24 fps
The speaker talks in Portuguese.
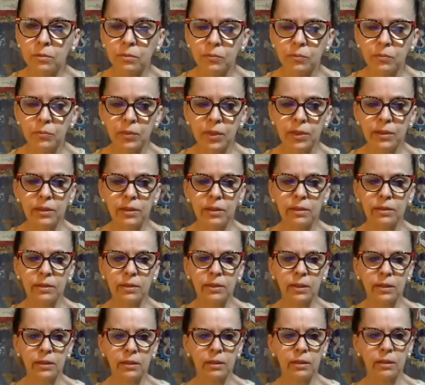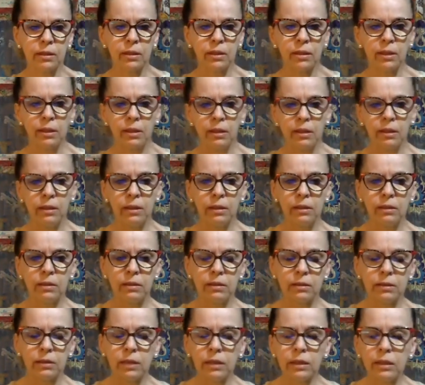Uma terceira
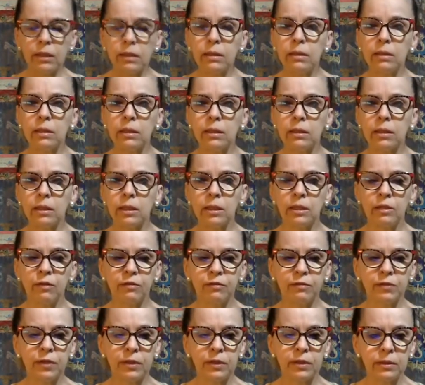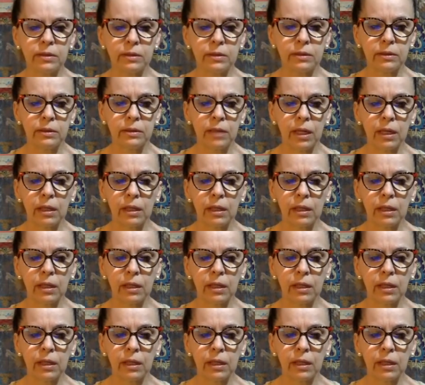saída que ele fez,